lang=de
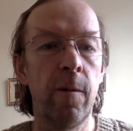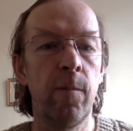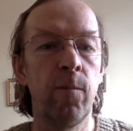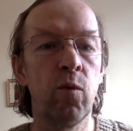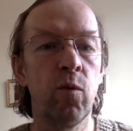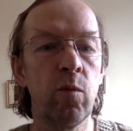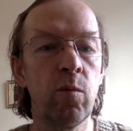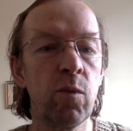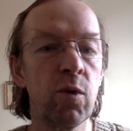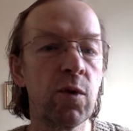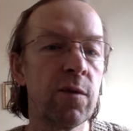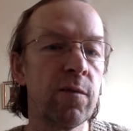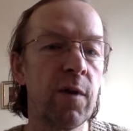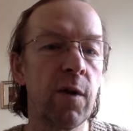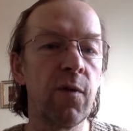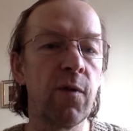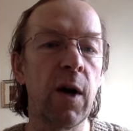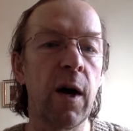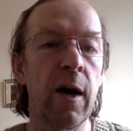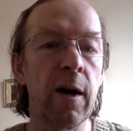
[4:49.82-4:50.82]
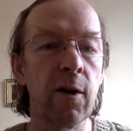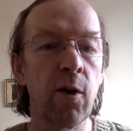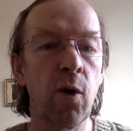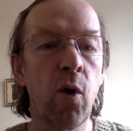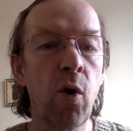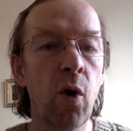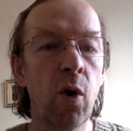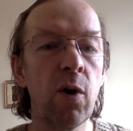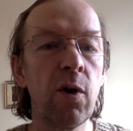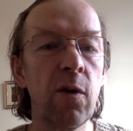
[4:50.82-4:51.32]
nun müssen wir fragen,
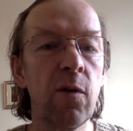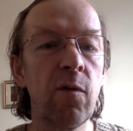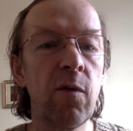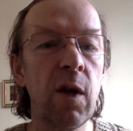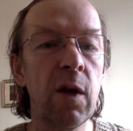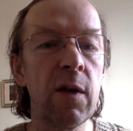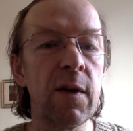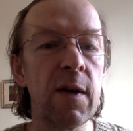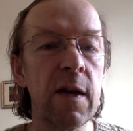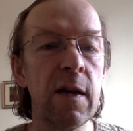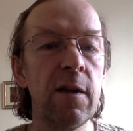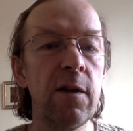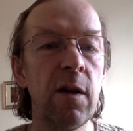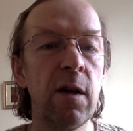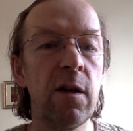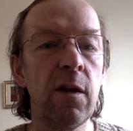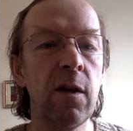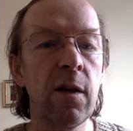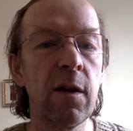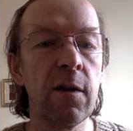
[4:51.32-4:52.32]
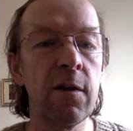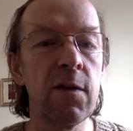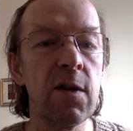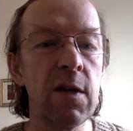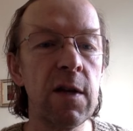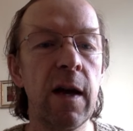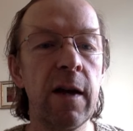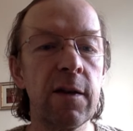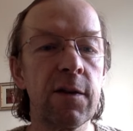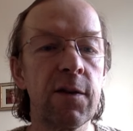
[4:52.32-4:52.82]
können wir denjenigen,
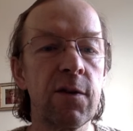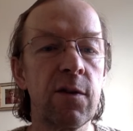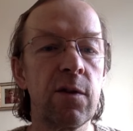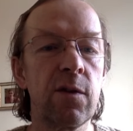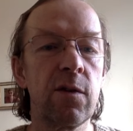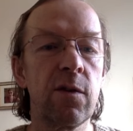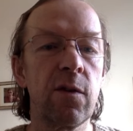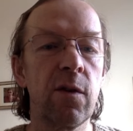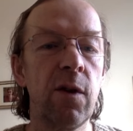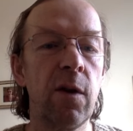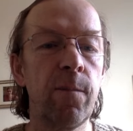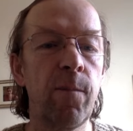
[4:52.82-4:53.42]
die jetzt